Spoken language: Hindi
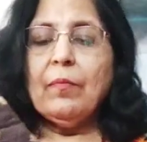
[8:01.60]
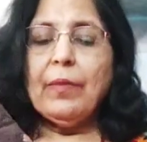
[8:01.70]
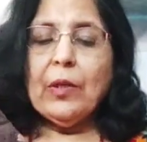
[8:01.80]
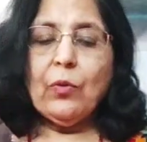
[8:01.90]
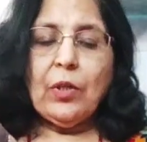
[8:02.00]

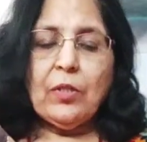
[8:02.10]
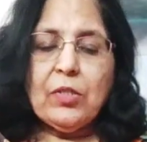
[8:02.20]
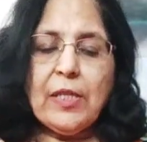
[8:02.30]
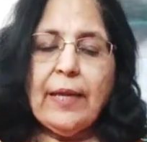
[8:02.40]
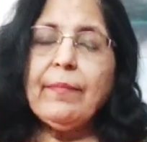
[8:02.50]
बिल्कुल
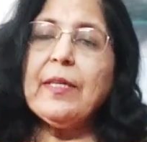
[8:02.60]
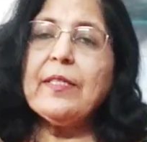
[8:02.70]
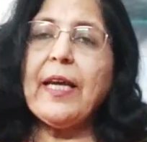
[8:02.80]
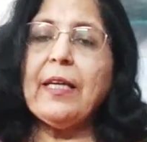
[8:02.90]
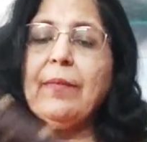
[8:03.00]
सेम
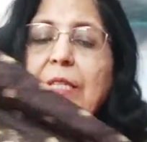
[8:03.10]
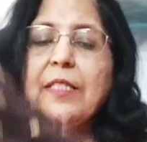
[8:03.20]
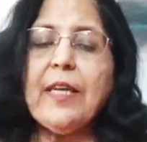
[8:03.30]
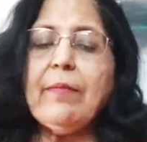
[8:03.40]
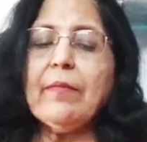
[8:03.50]
डिज़ाइन में
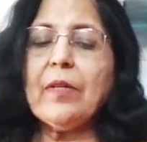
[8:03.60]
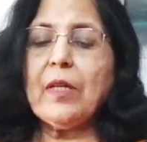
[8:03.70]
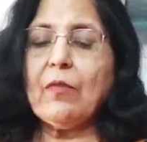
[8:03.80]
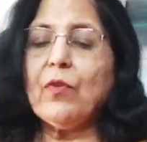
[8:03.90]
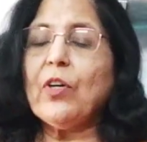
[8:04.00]
सेम
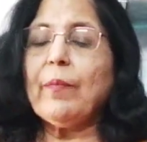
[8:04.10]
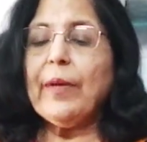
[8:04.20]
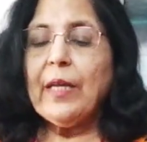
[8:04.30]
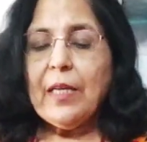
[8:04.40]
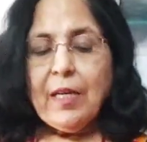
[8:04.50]
वर्क uh,
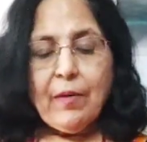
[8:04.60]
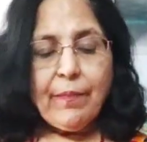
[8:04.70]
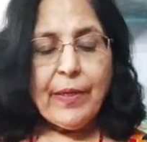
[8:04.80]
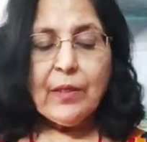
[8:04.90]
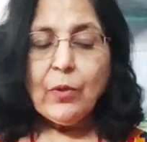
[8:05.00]
में
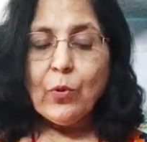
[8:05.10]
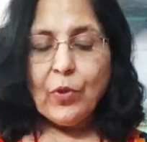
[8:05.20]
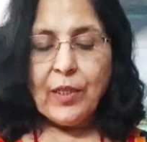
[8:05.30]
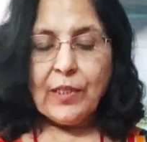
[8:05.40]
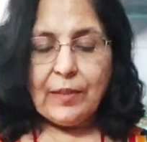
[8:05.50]
पर
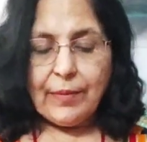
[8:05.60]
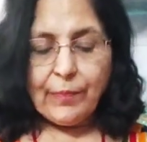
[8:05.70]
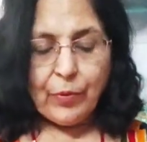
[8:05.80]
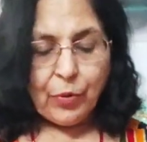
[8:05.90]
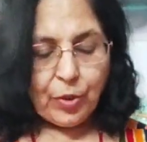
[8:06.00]
कोक कलर में
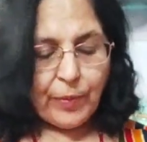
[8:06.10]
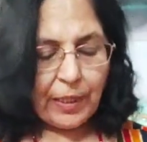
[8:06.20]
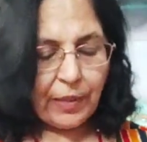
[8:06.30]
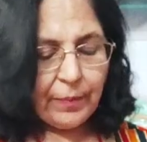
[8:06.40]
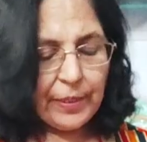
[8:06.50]
बहुत
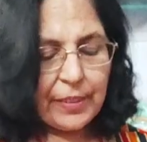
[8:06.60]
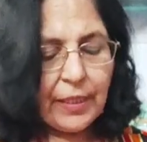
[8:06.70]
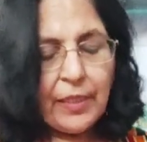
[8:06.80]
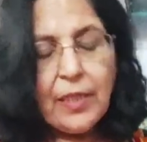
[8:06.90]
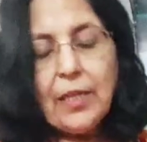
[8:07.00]
प्यारा पीस है